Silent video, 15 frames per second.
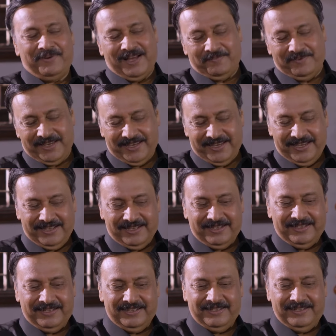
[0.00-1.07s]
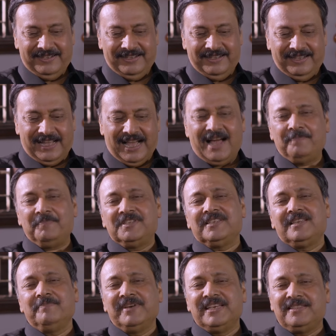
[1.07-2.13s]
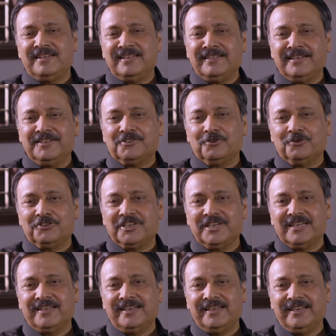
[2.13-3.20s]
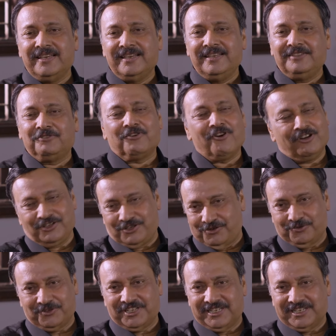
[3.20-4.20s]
अरे भाभी आप इसकी बेहतरी नहीं सोचेंगी तो कौन